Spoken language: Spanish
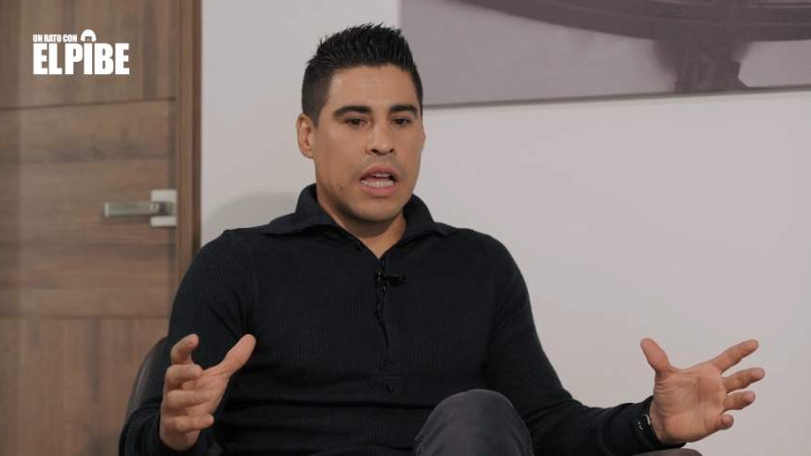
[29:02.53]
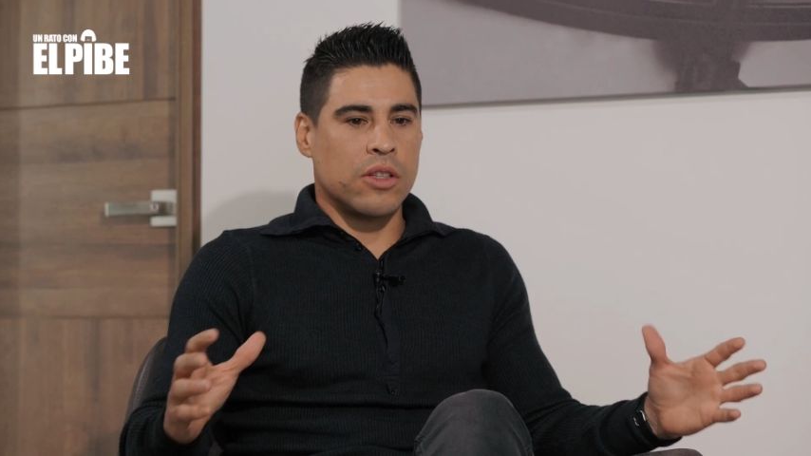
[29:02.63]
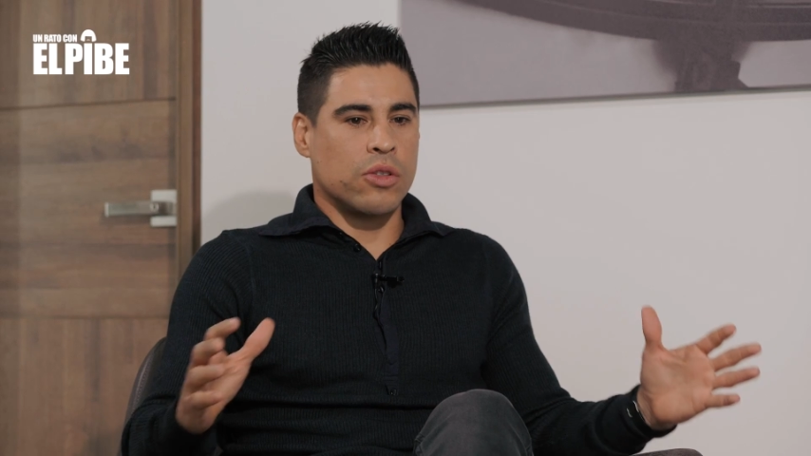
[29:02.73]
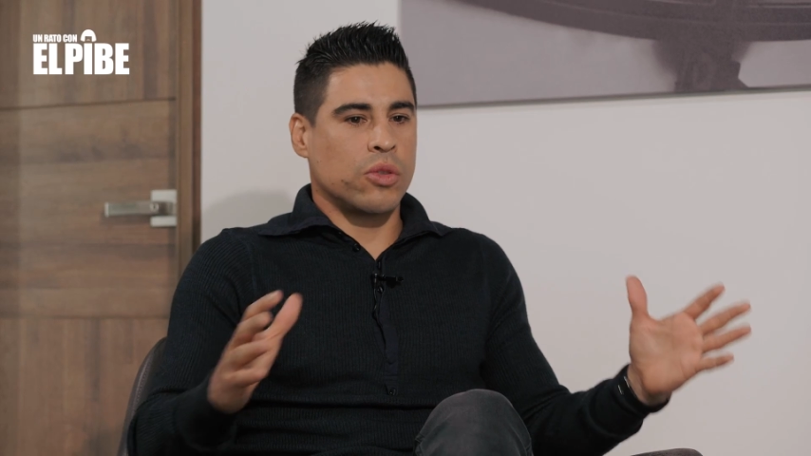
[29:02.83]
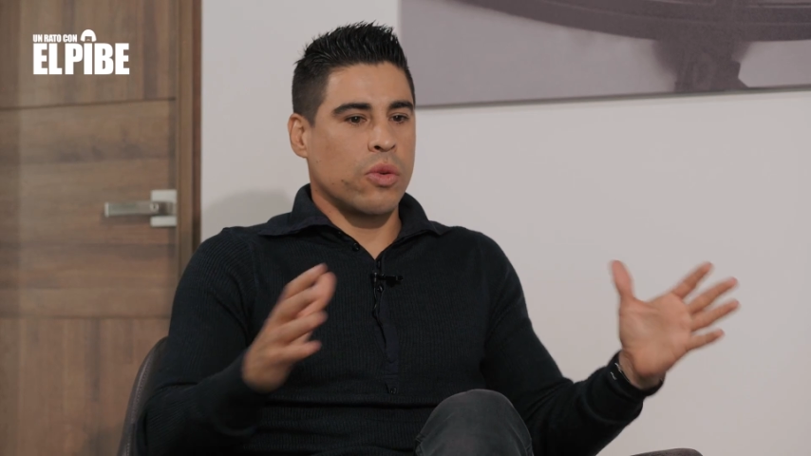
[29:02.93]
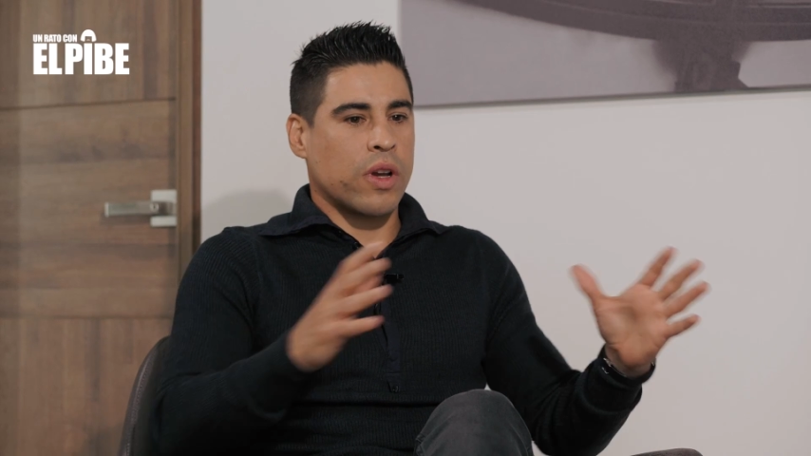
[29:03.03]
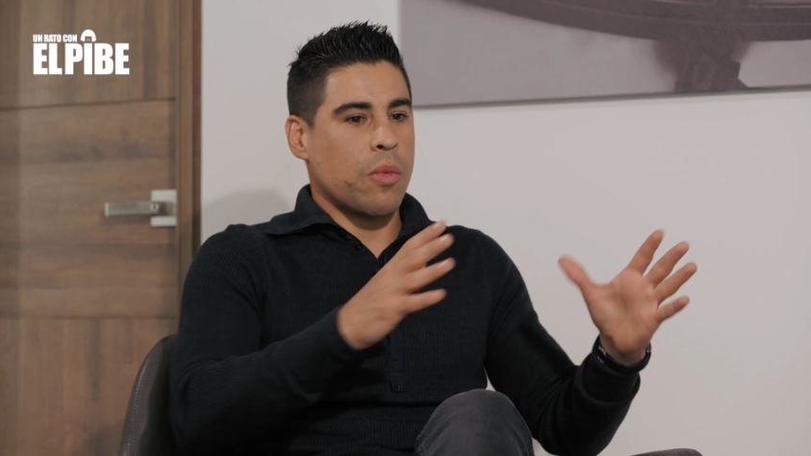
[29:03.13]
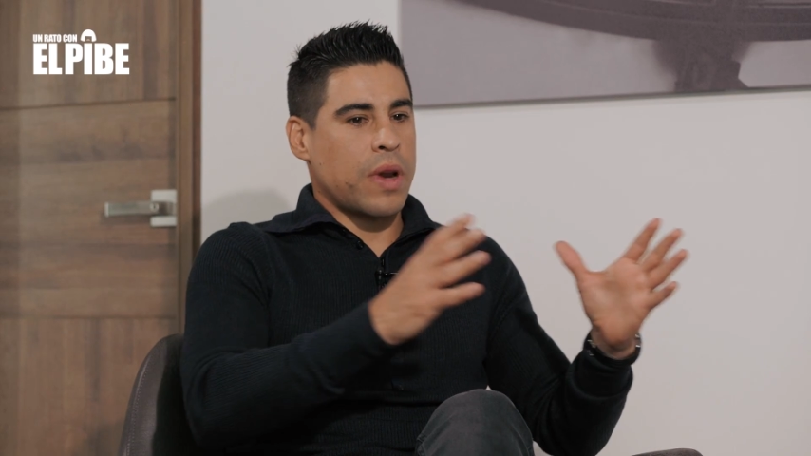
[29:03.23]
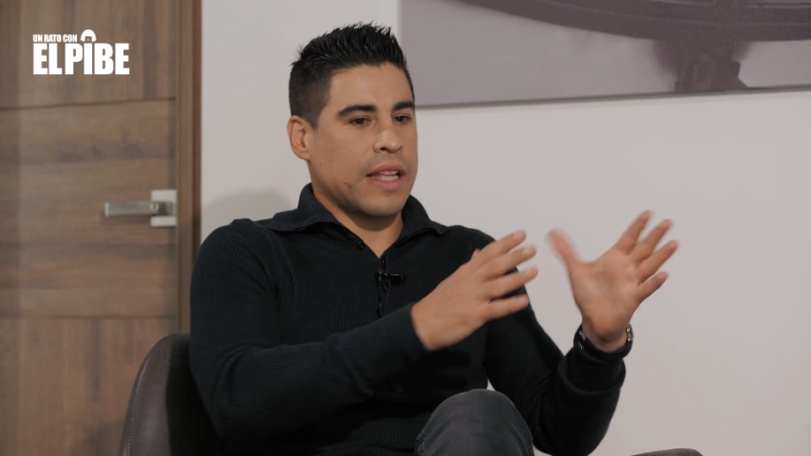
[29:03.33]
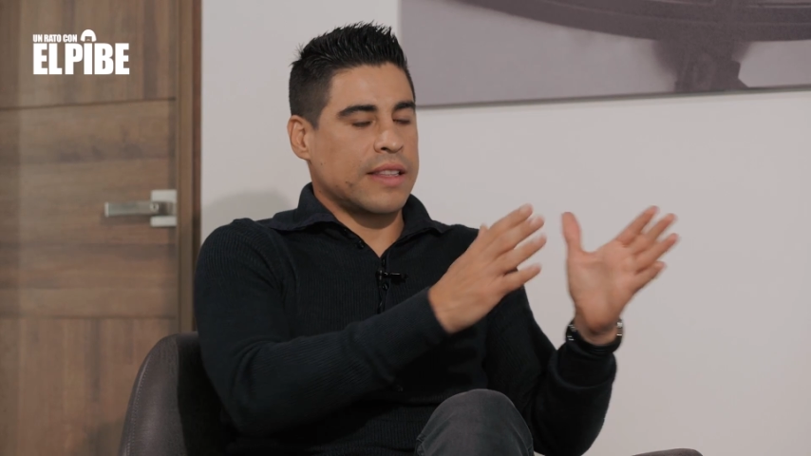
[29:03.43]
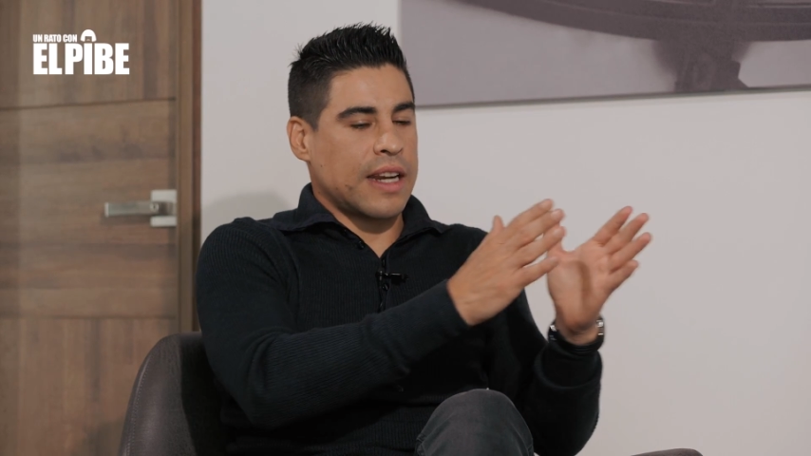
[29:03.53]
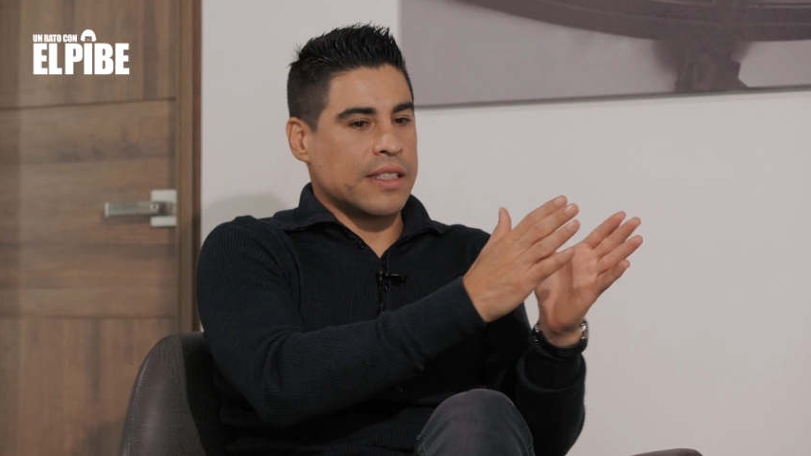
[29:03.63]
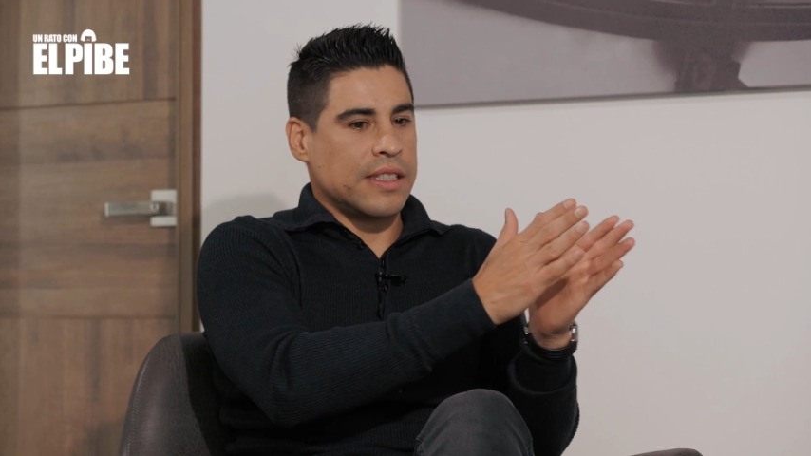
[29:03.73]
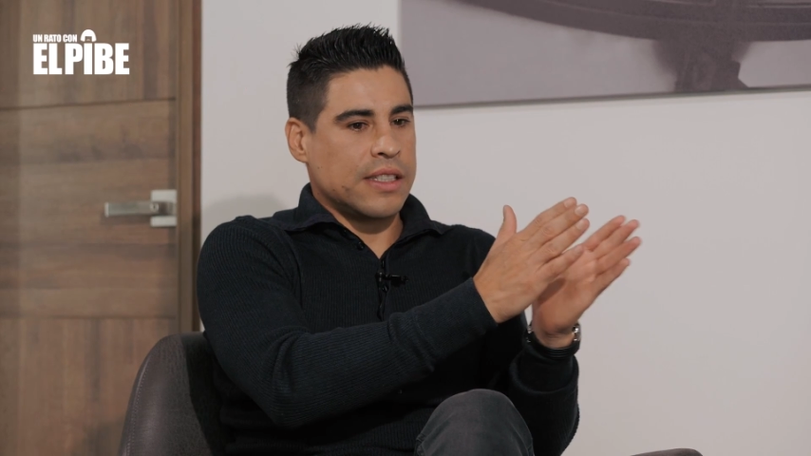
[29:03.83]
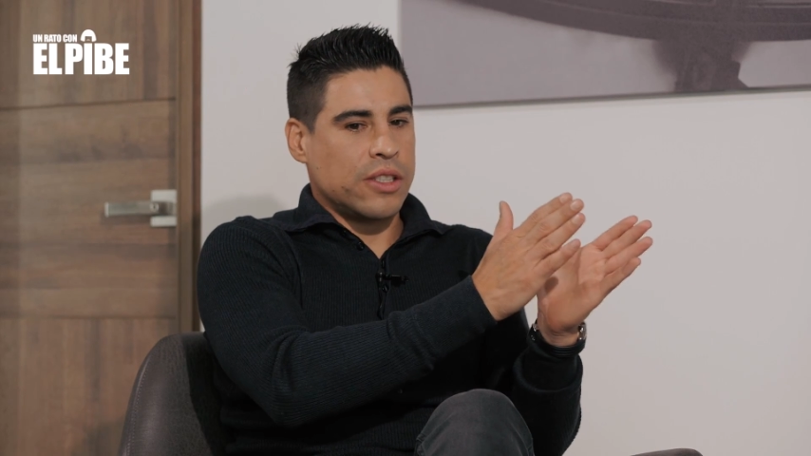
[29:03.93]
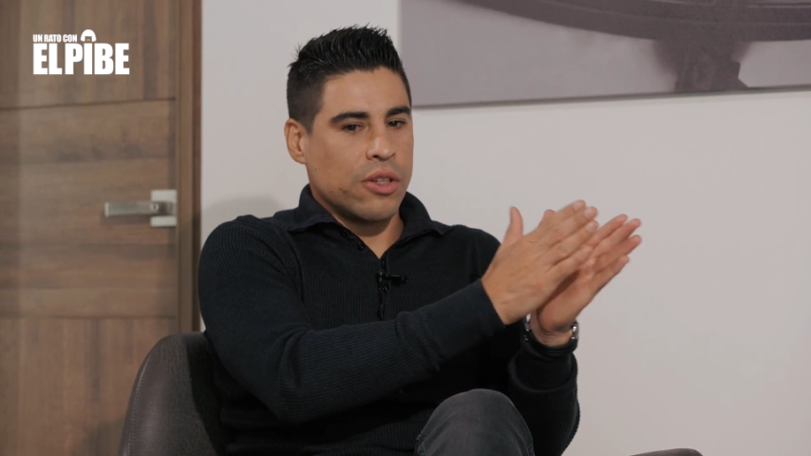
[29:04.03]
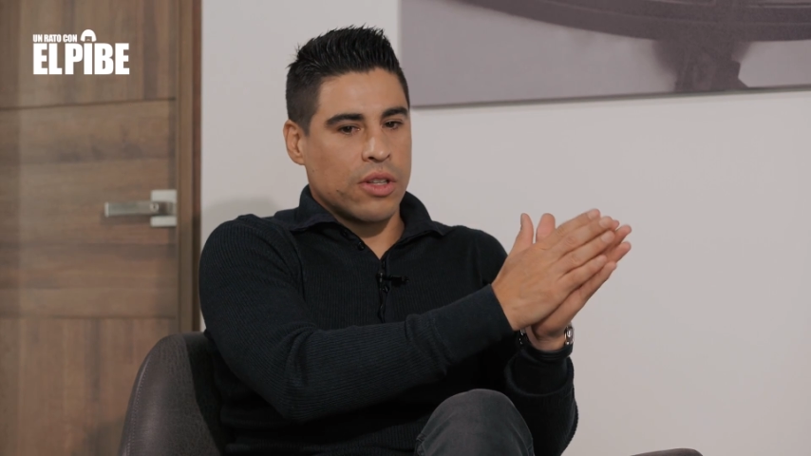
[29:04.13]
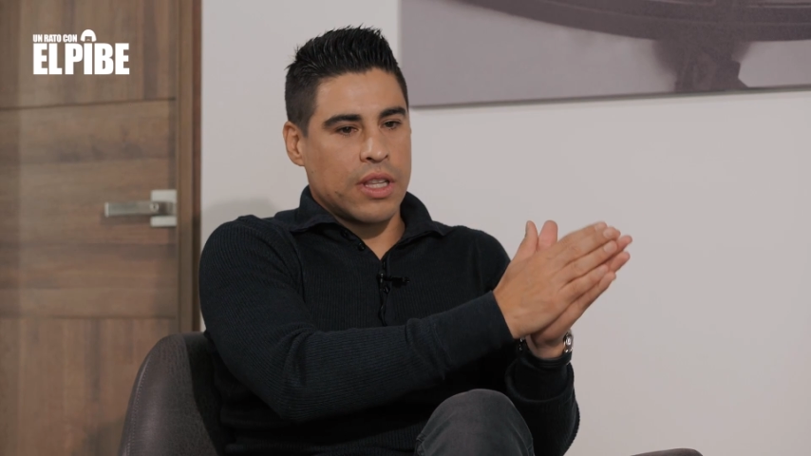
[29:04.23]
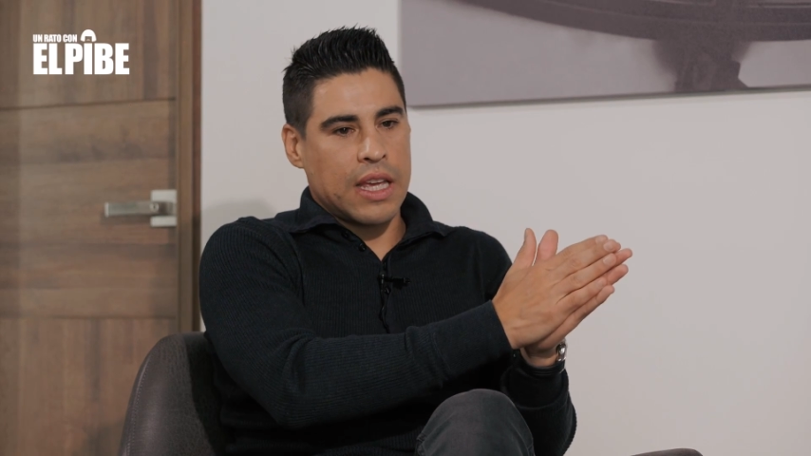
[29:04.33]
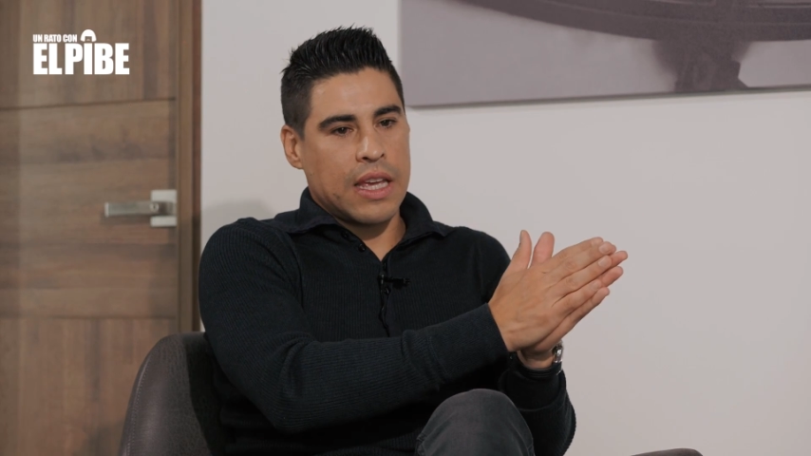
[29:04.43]
yo estuve como en la
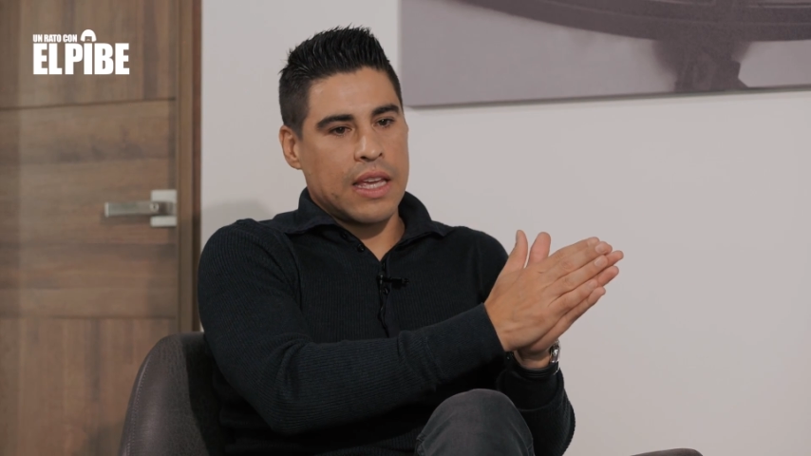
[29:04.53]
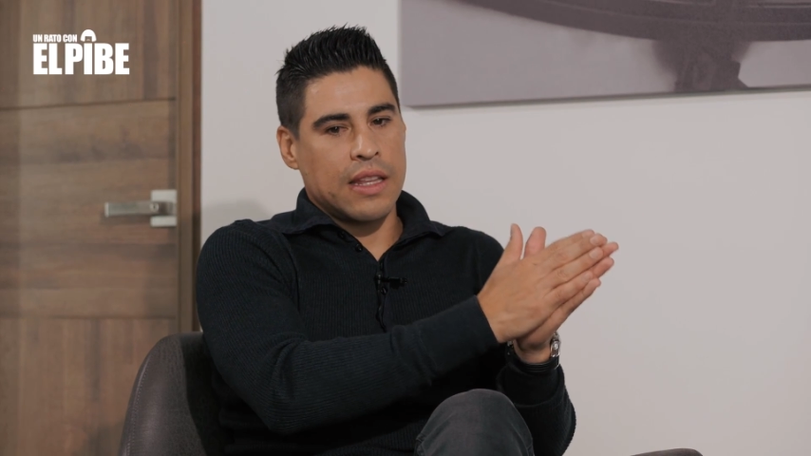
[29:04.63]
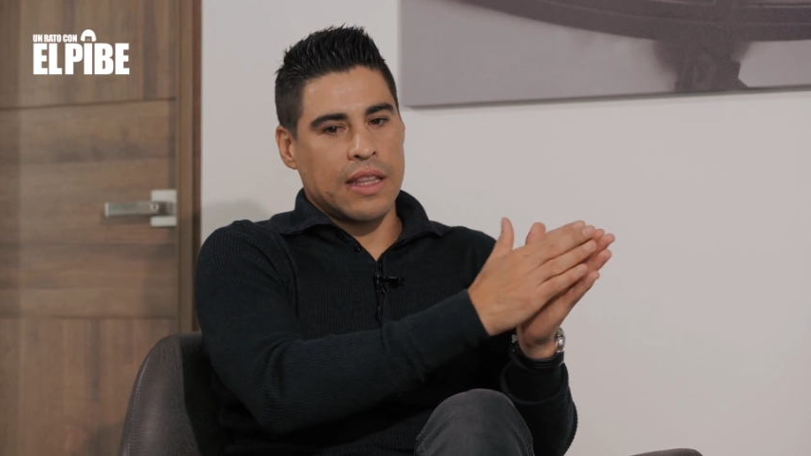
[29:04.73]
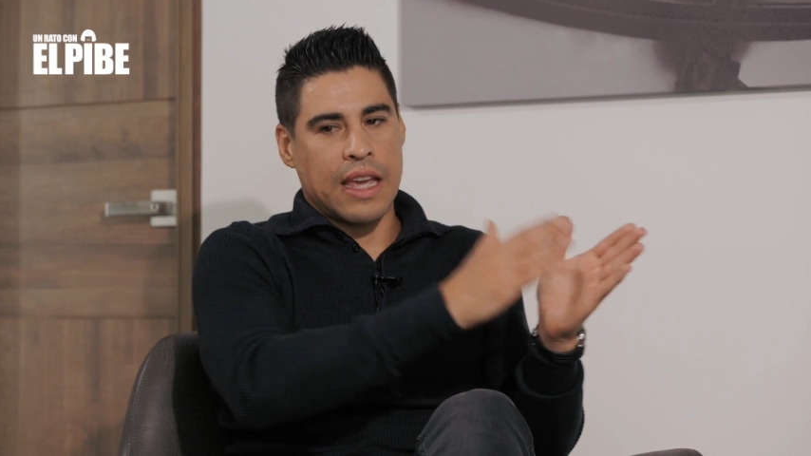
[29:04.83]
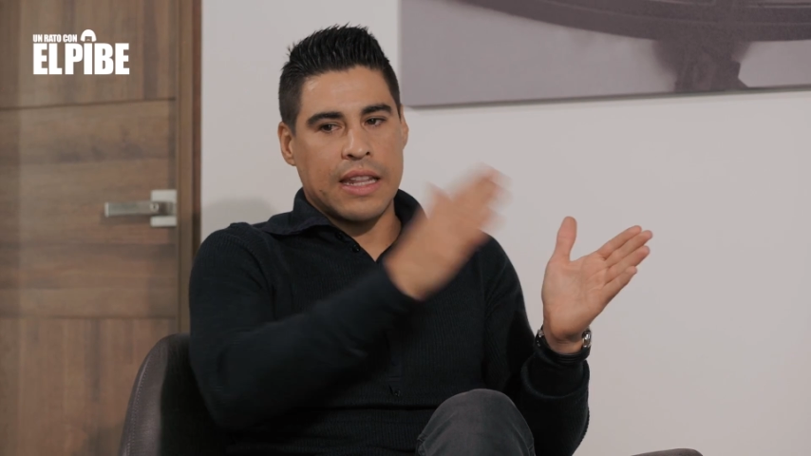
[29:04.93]
transición de,